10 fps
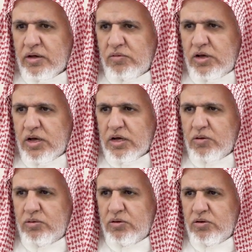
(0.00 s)
وهي
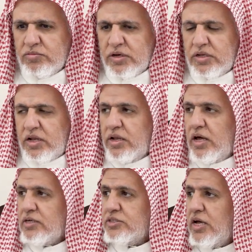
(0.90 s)
قولهم إن
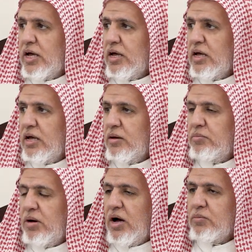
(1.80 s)
الناس
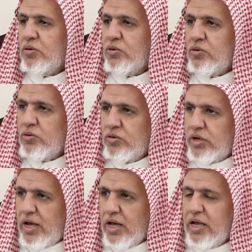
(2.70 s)
مامونون
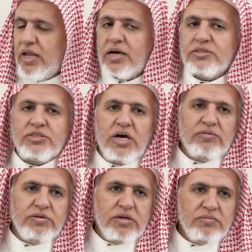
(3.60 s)
على
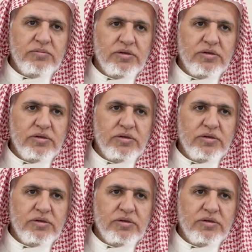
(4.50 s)
انسابهم